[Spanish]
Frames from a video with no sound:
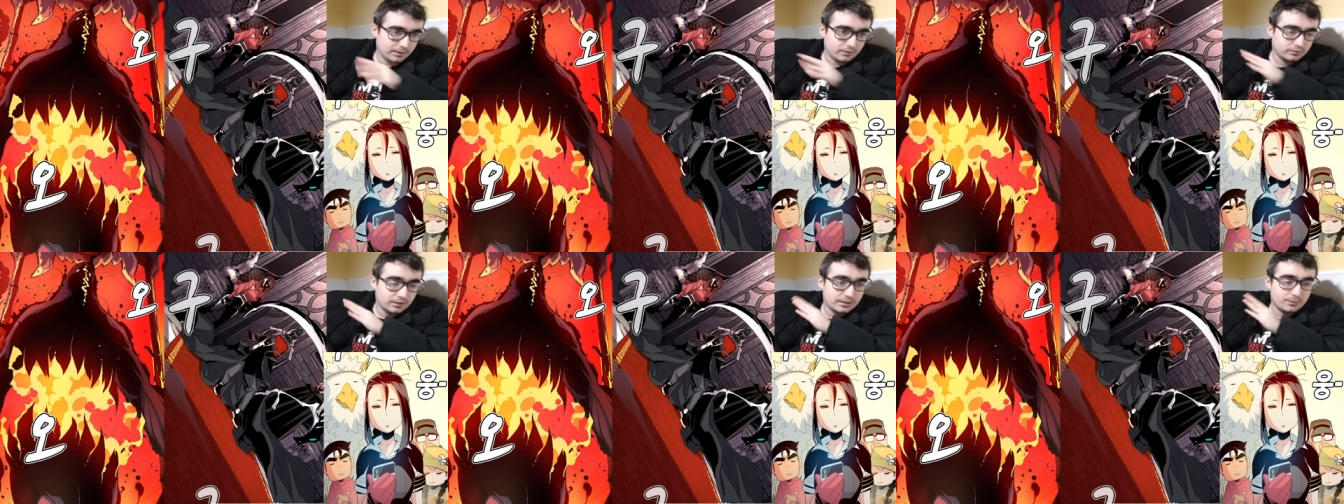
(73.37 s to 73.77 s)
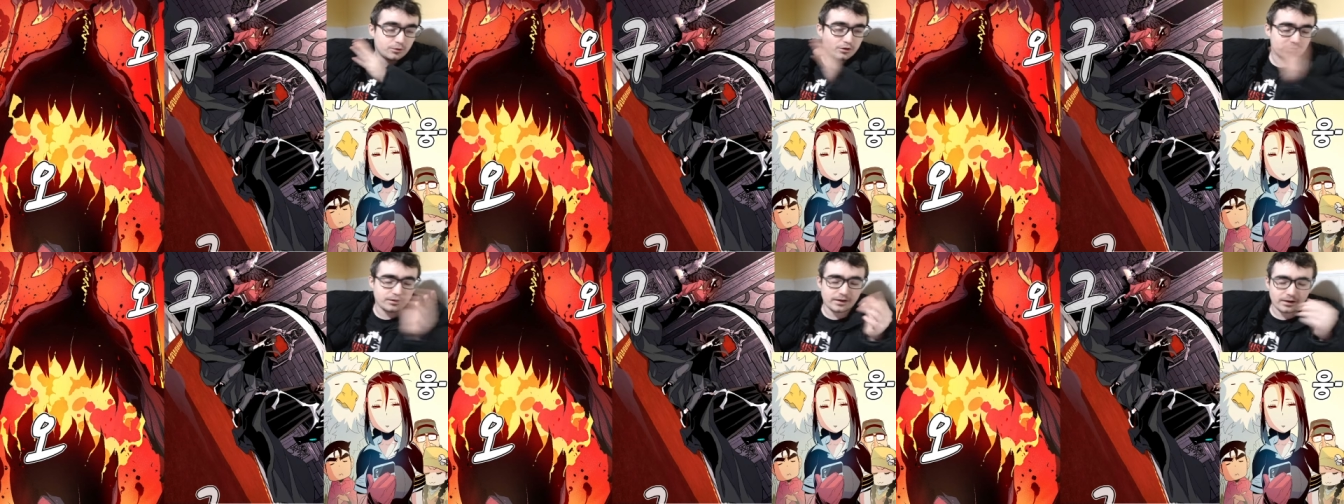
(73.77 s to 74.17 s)
Contra el
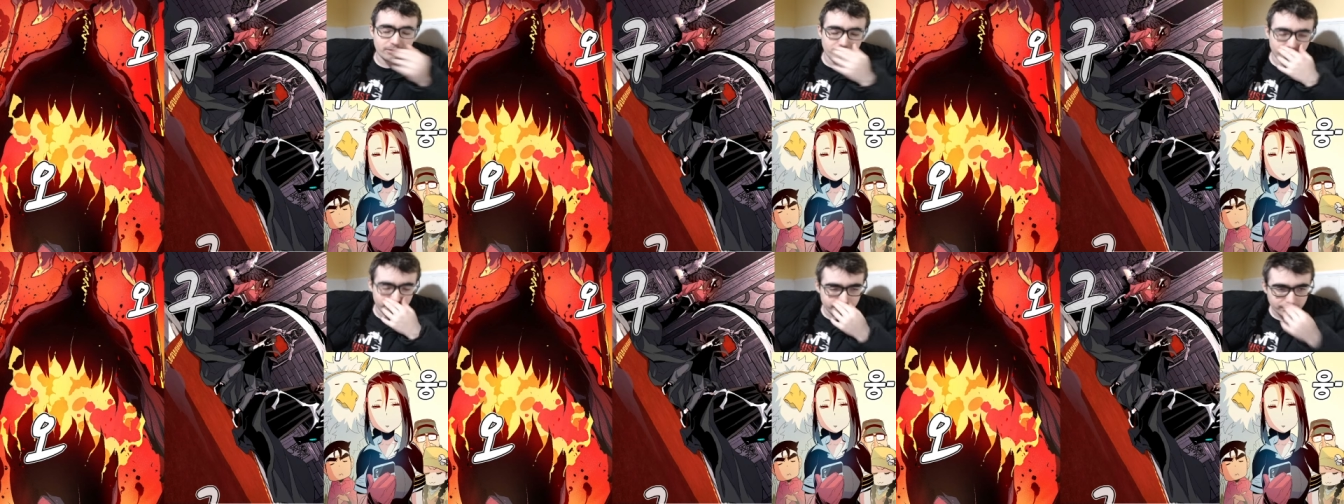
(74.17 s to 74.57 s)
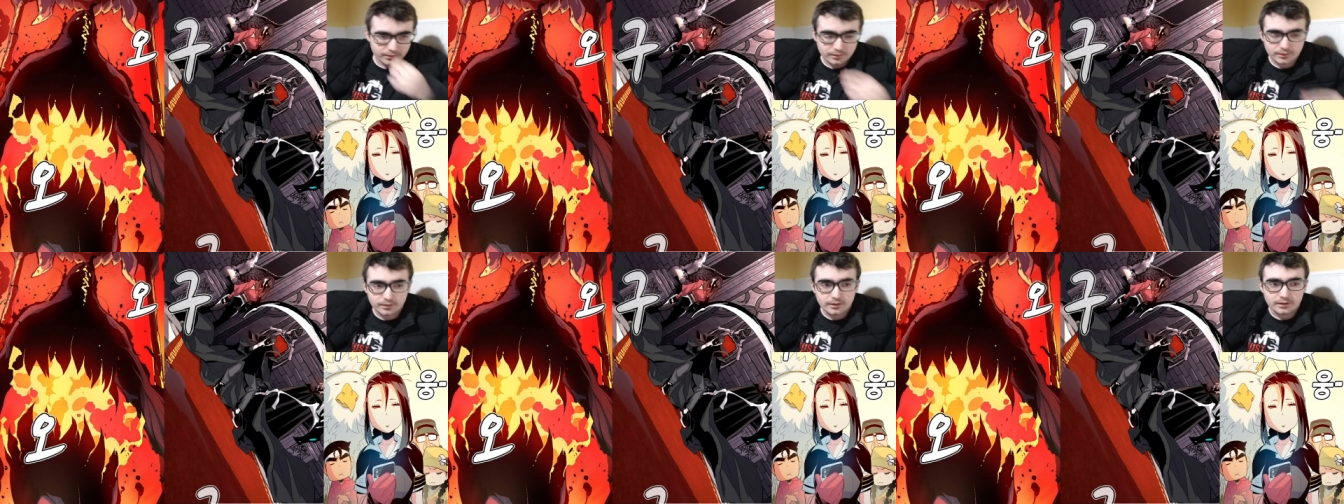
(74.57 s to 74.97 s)
Demonio es raro, ¿no?
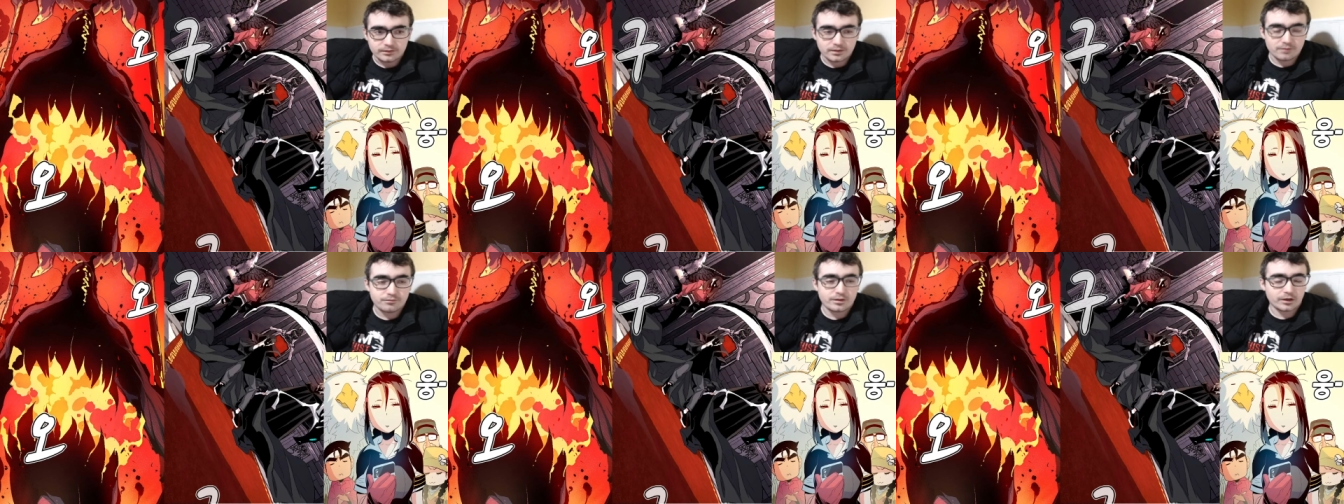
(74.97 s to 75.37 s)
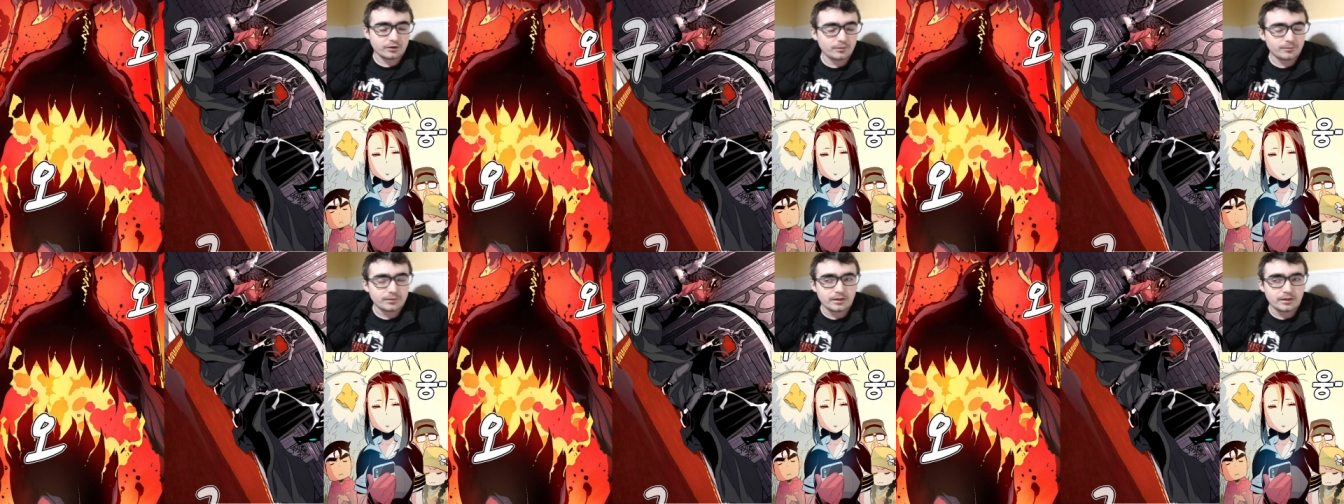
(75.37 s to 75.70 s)
Del infierno.